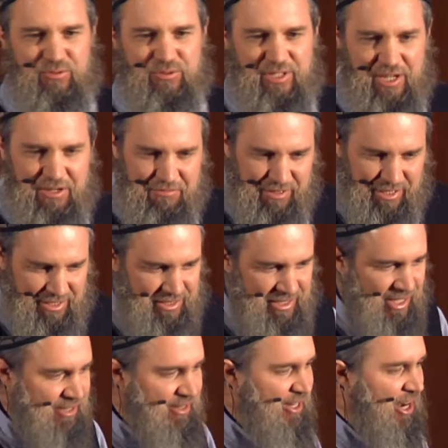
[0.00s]
un
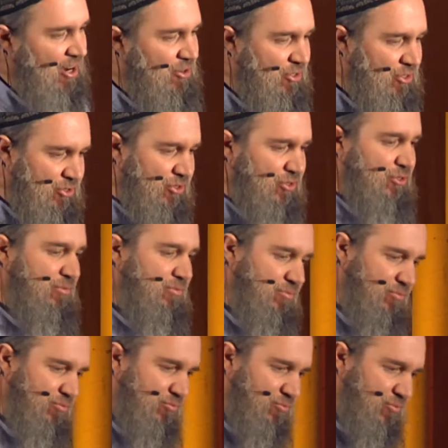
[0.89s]
derviche andrajoso,
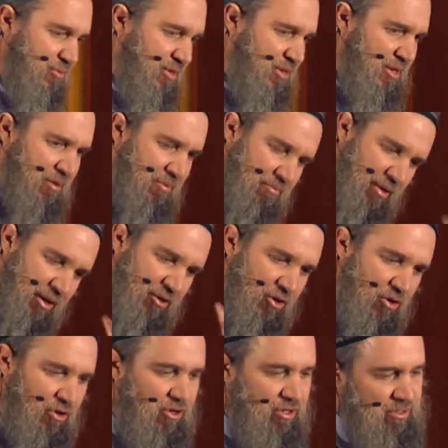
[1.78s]

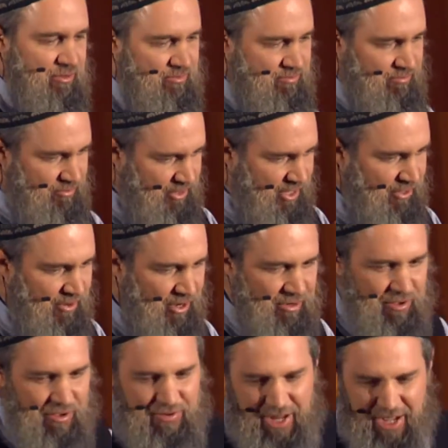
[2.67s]
mayor, de
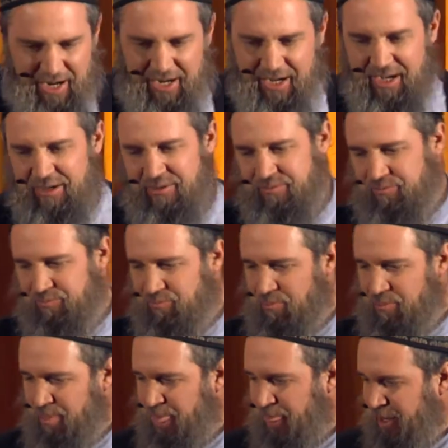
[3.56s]
barba blanca,
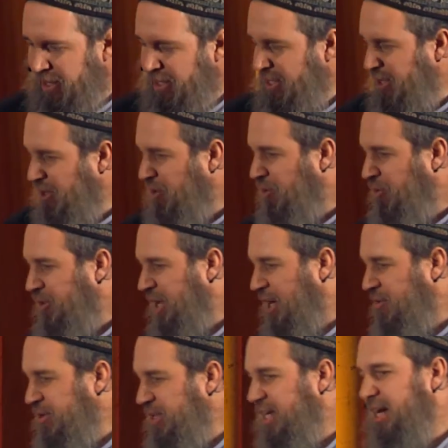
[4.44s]

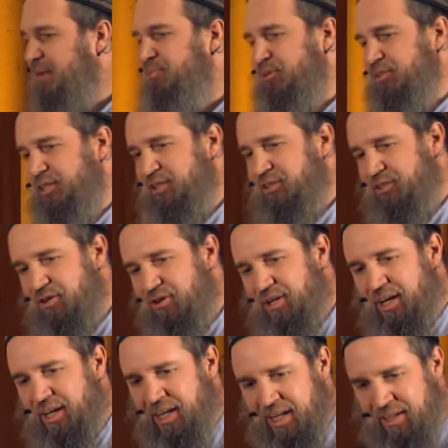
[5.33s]
cuyas únicas
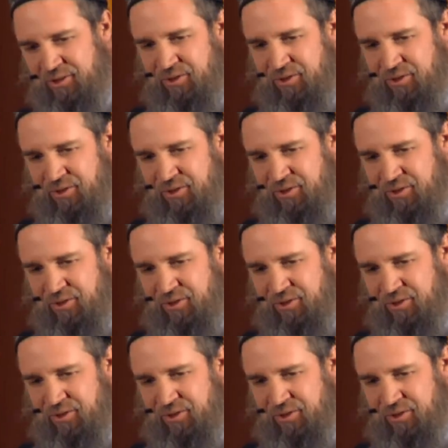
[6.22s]
posesiones eran